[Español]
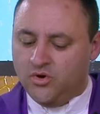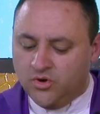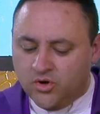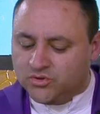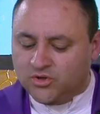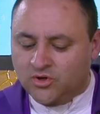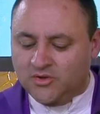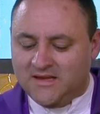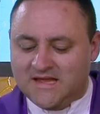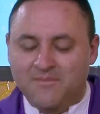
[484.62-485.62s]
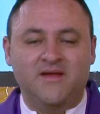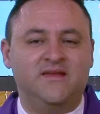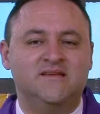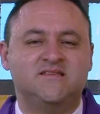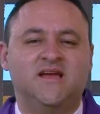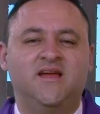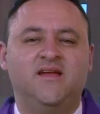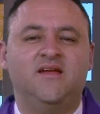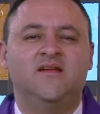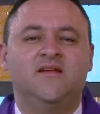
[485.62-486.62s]
no todo el que me
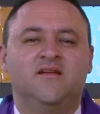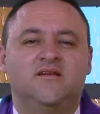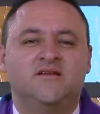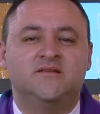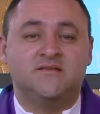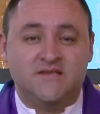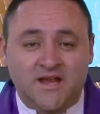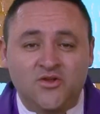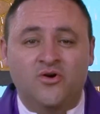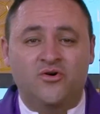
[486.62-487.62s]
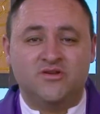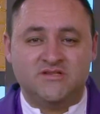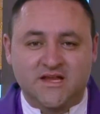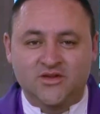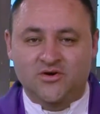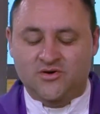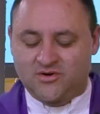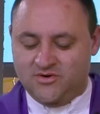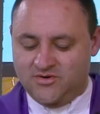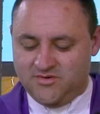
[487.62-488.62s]
dice, Señor,
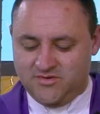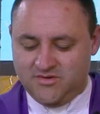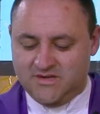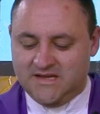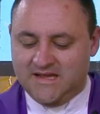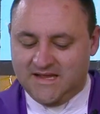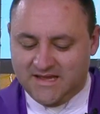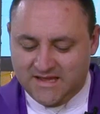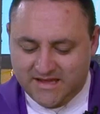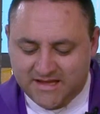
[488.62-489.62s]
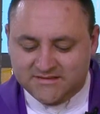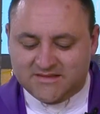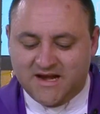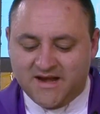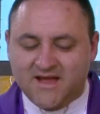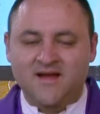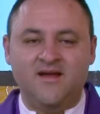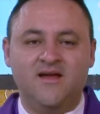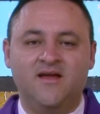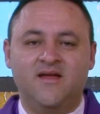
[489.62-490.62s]
Señor,
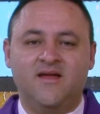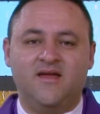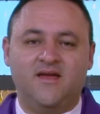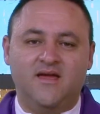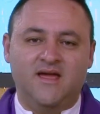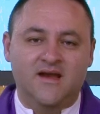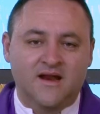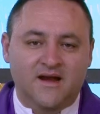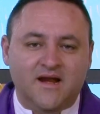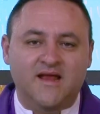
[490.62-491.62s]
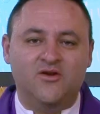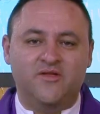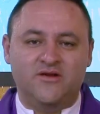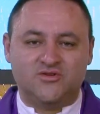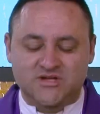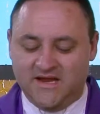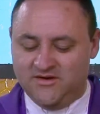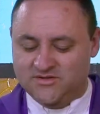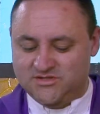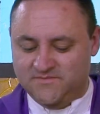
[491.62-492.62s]
entrará en el reino de los
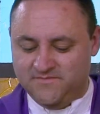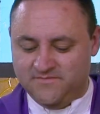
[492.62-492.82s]
cielos,